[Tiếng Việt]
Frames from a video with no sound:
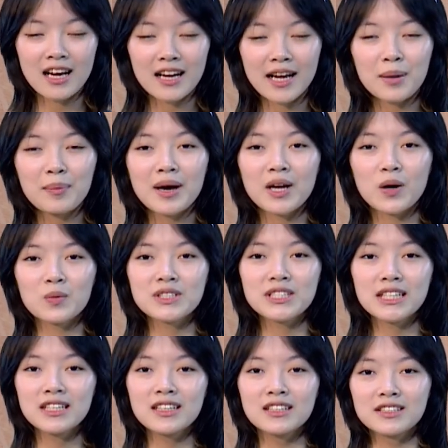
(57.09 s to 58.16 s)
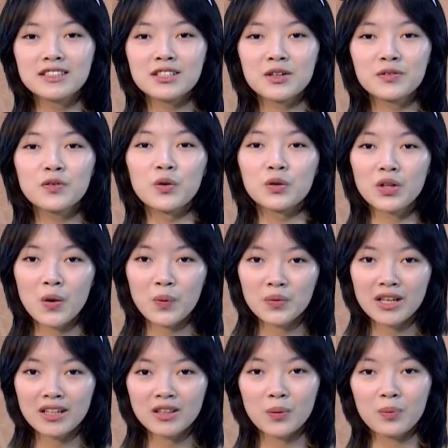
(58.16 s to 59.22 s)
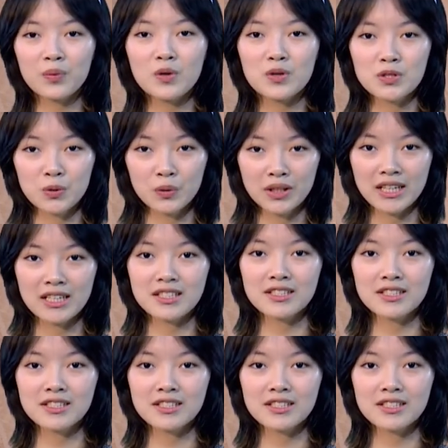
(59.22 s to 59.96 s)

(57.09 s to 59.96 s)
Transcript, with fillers: các bạn học sinh ở Trường Phổ thông Dân tộc Nội trú tỉnh